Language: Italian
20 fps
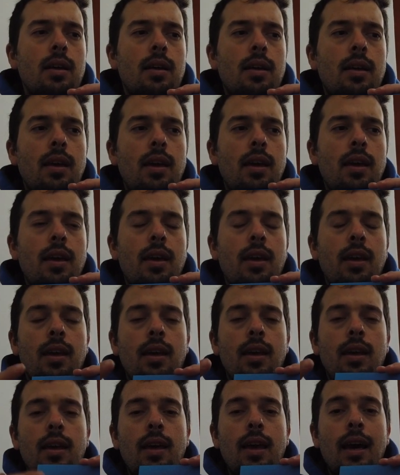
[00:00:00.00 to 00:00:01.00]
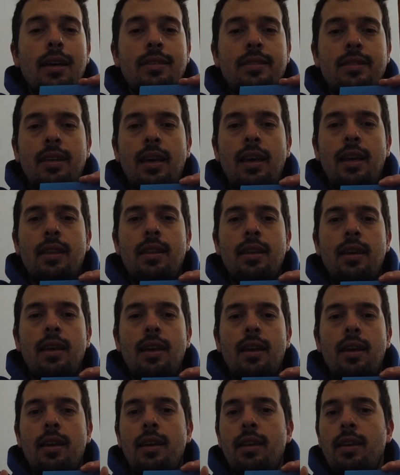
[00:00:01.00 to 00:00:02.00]
che eh, ha sede
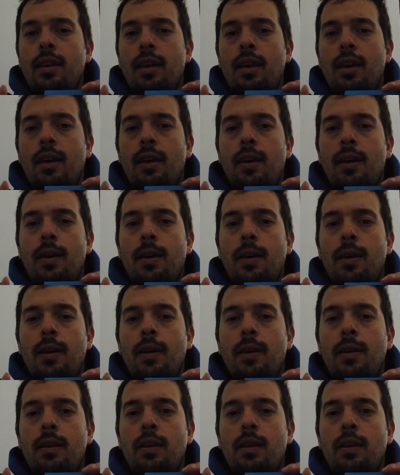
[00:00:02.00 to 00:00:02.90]
in, eh,